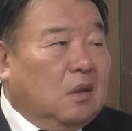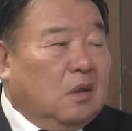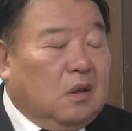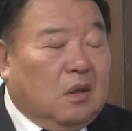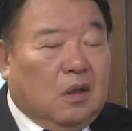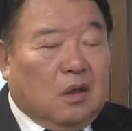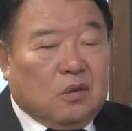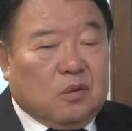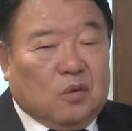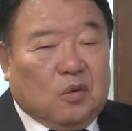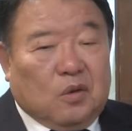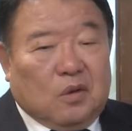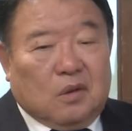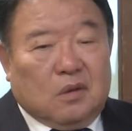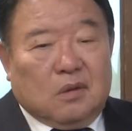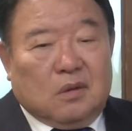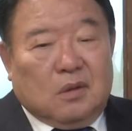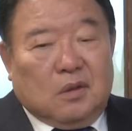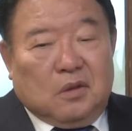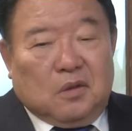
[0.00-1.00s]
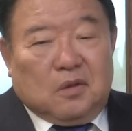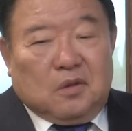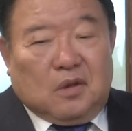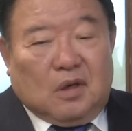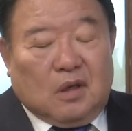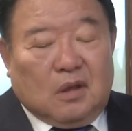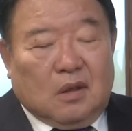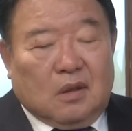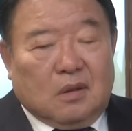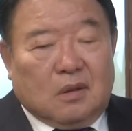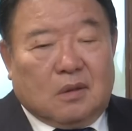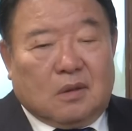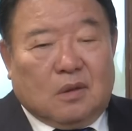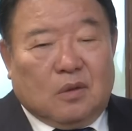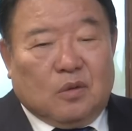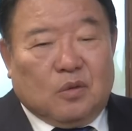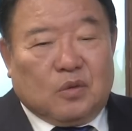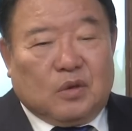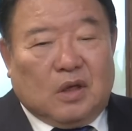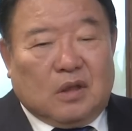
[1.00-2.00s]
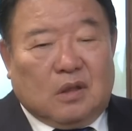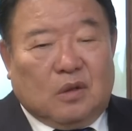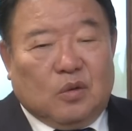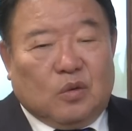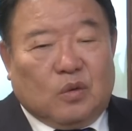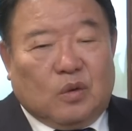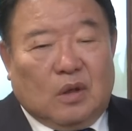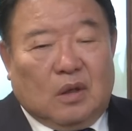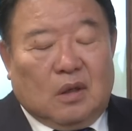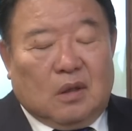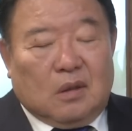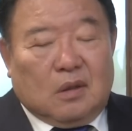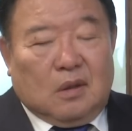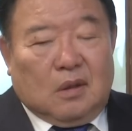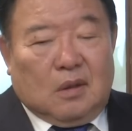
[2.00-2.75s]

ああいうのはあれなんですけどさっき言った